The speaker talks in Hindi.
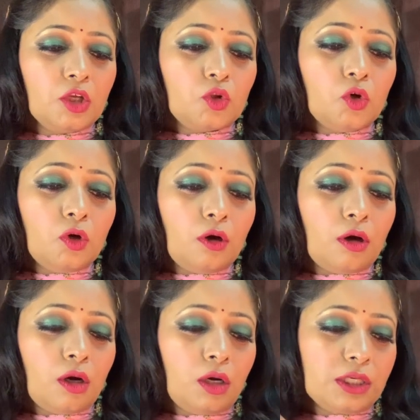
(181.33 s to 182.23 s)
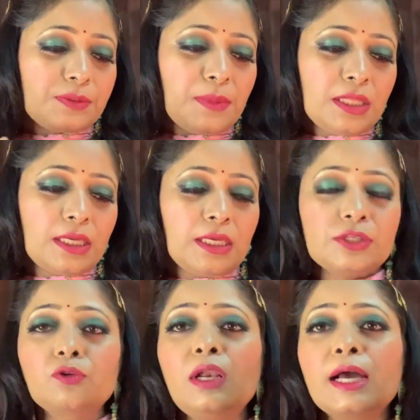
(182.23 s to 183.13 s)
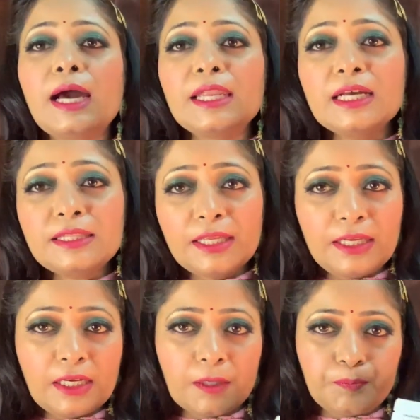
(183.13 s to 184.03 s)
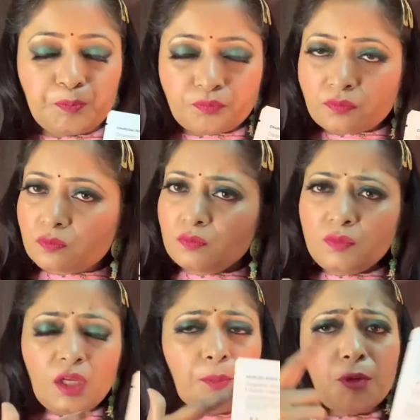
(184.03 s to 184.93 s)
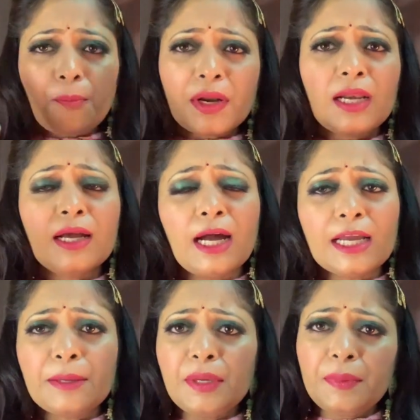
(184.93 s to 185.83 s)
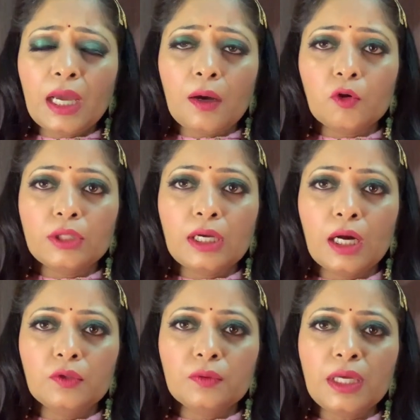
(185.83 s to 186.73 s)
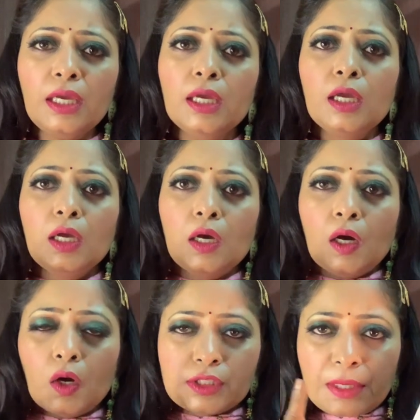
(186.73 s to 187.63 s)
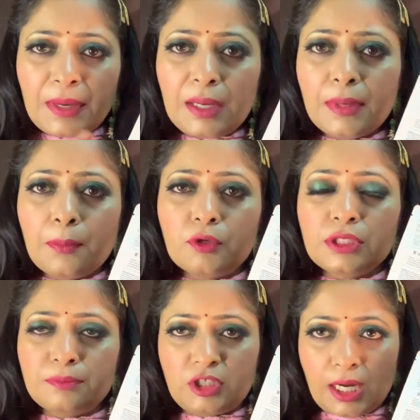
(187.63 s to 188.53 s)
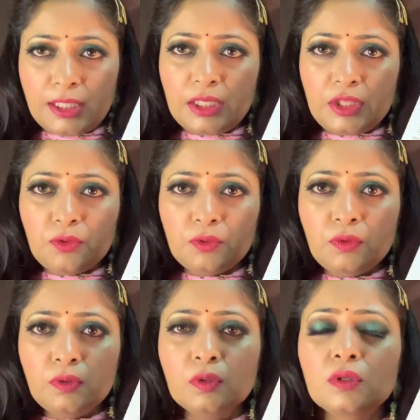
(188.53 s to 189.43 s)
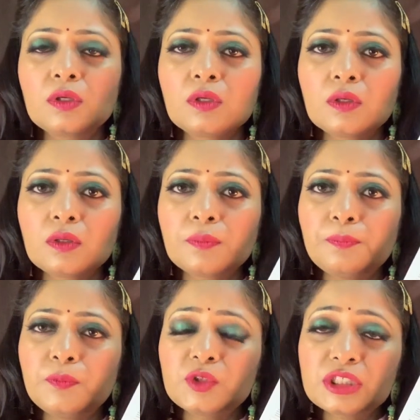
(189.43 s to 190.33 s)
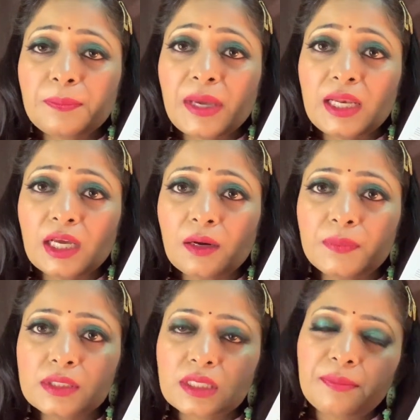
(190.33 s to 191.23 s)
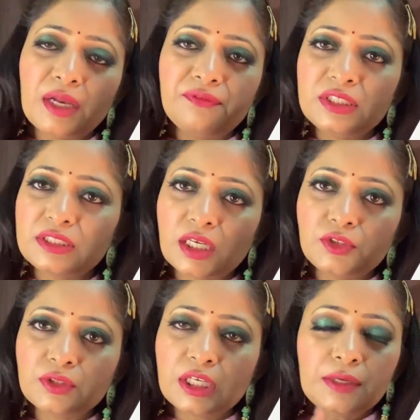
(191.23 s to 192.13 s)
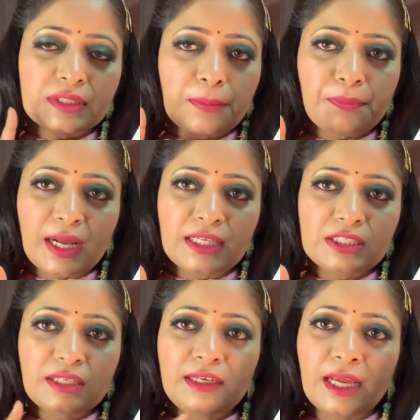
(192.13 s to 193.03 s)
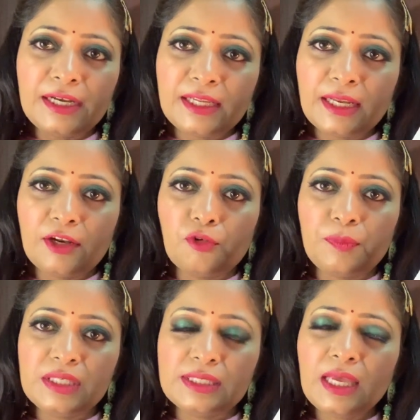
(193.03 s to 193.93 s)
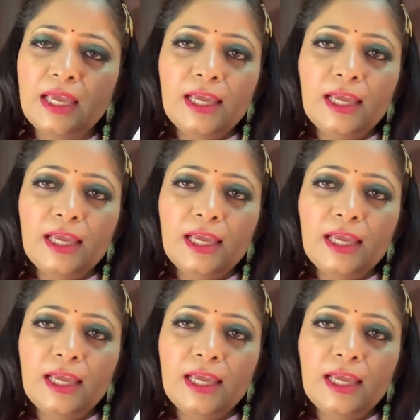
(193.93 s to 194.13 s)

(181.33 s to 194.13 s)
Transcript: तो इसमें देखिए इसको लगाने का तरीका प्रॉपर लगा के मैं भी आपको दिखा दूँगी और उसके पहले मैं आपको समझा देती हूँ उससे पहले आप इसके बेनिफिट्स जान चुके हैं इसकी प्राइस है नाइन्टी नाइन रुपीज़ है